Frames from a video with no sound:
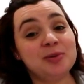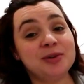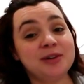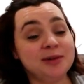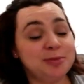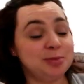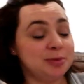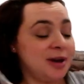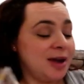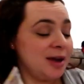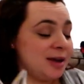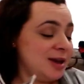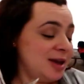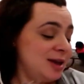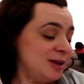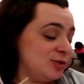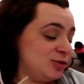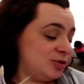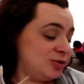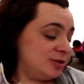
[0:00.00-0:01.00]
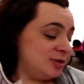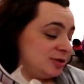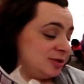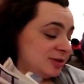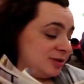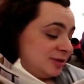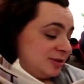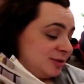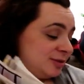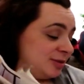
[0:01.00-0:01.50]
pôr bonequinhos.
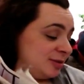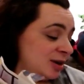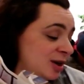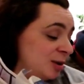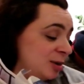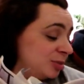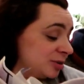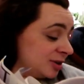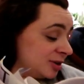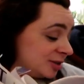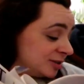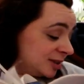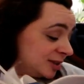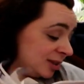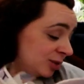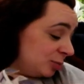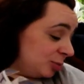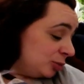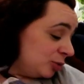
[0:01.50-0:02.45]
Por causa do